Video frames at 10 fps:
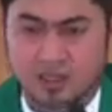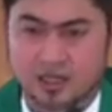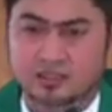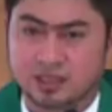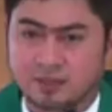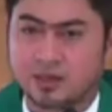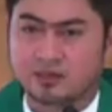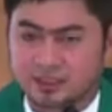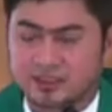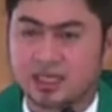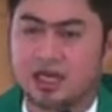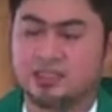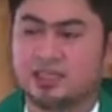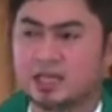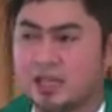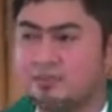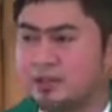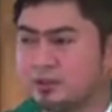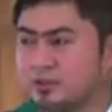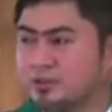At ang bawat isa atin ay
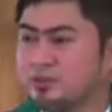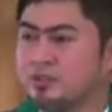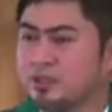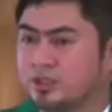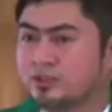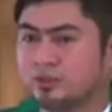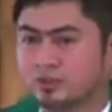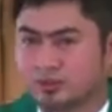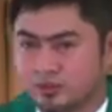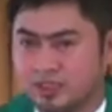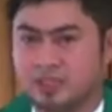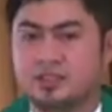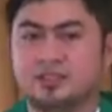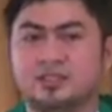mayroong tungkulin